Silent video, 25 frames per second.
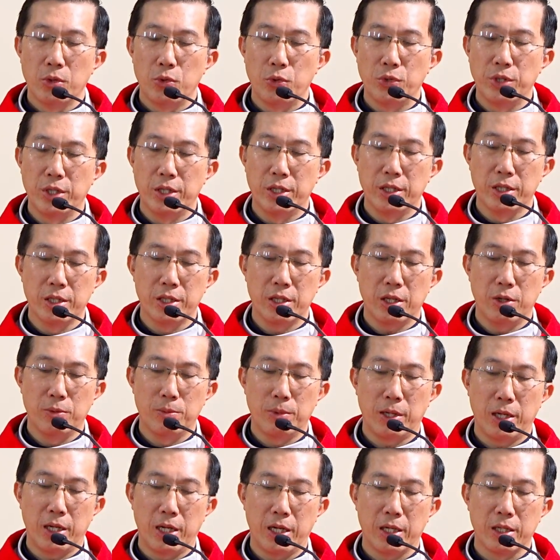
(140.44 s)
Tuy nhiên,
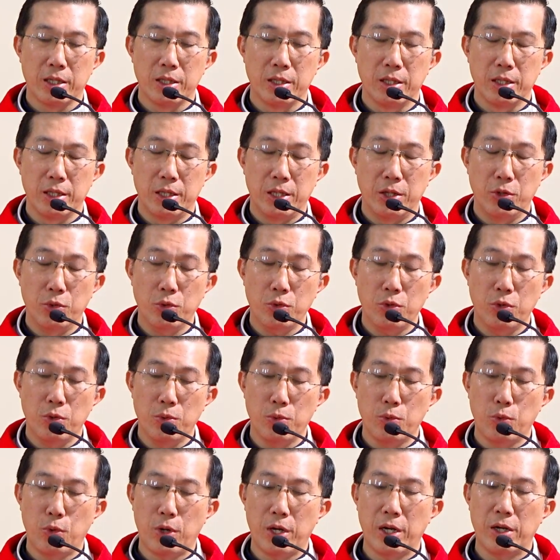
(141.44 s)
ông lại là người thiếu
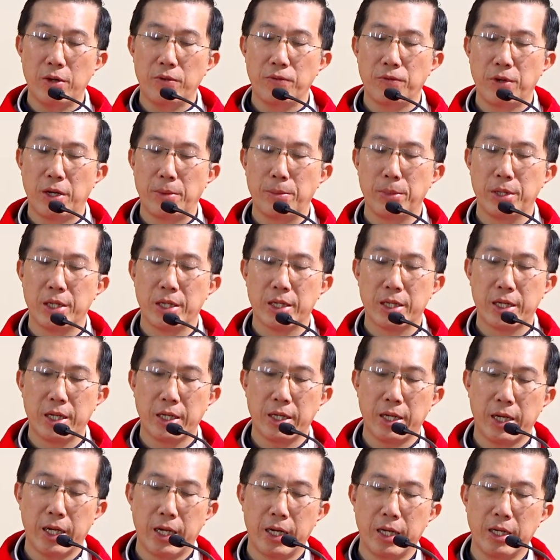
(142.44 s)
khôn ngoan và bị
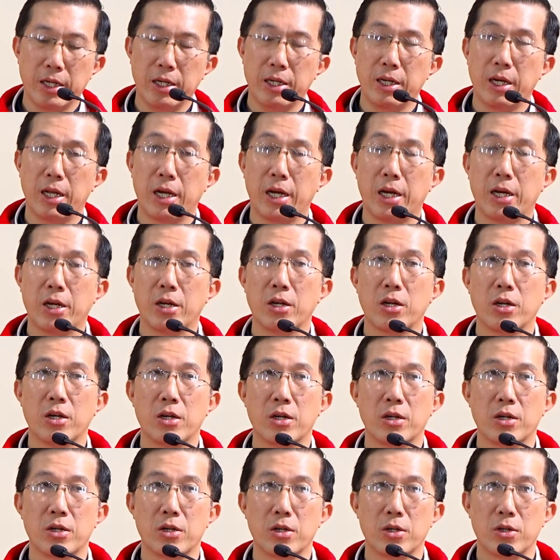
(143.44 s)
kết án là
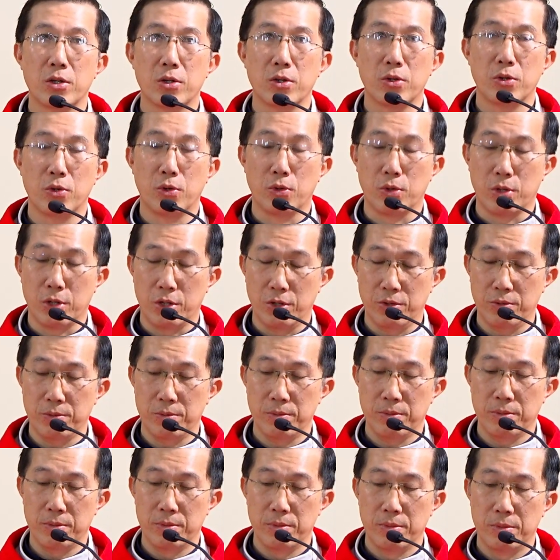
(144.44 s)
đồ
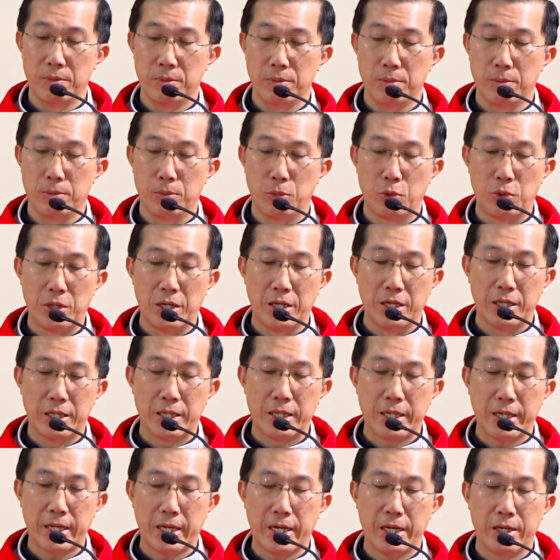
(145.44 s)
ngốc. Một
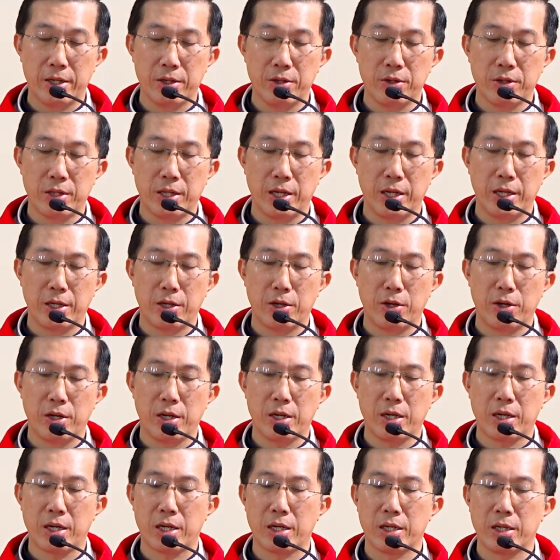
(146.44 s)
lời kết án có thể
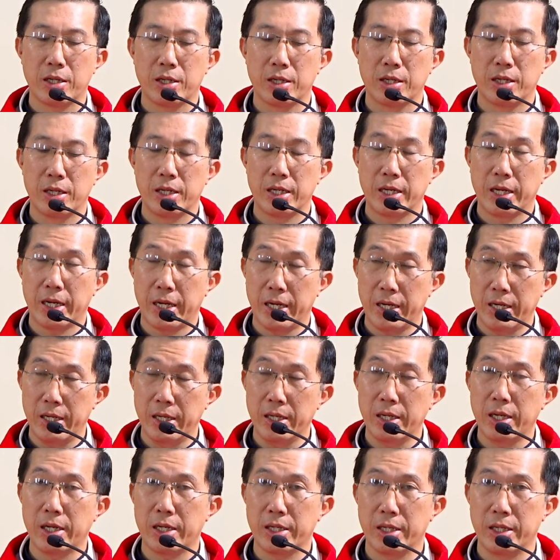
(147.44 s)
nói rằng
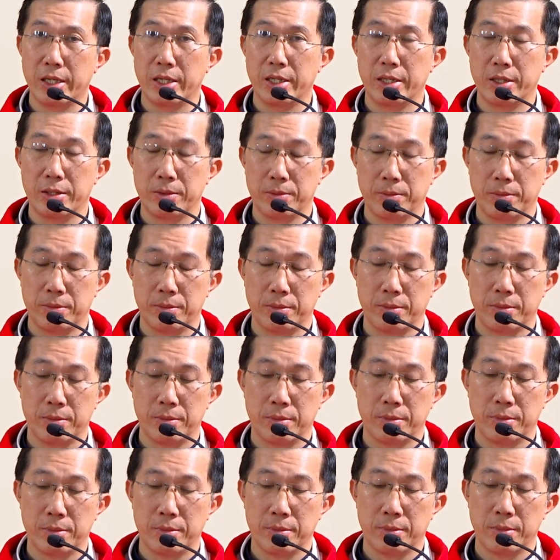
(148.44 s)
khá nặng nề.
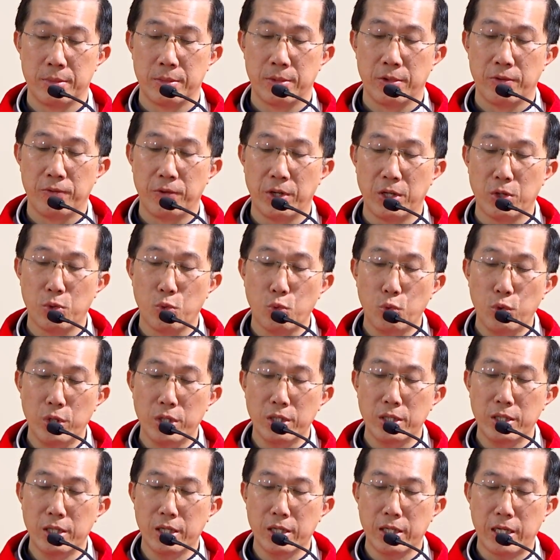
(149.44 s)
Vậy
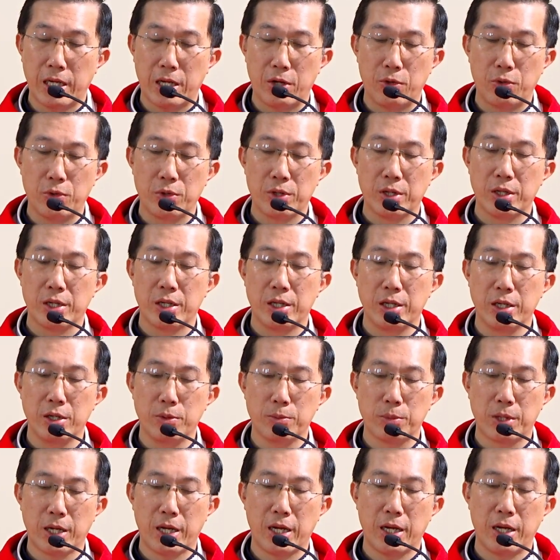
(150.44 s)
nguyên nhân nào khiến
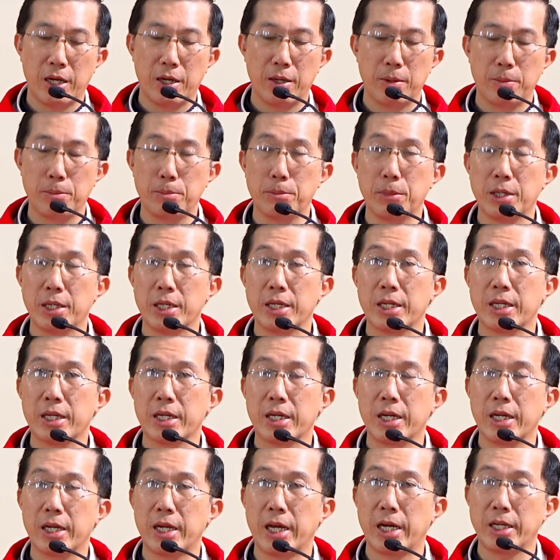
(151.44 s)
ông ta bị
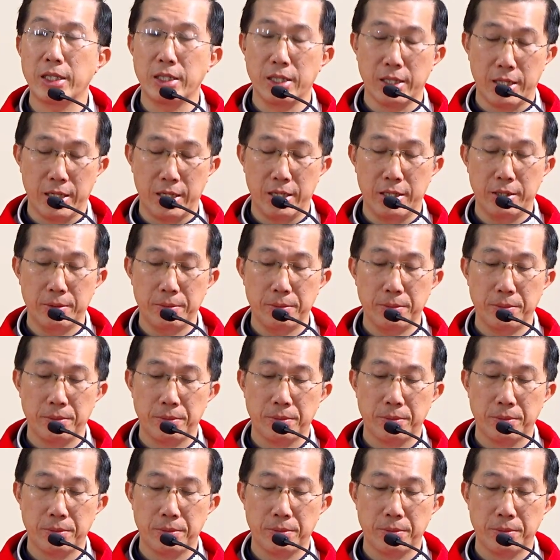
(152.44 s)
kết án như thế?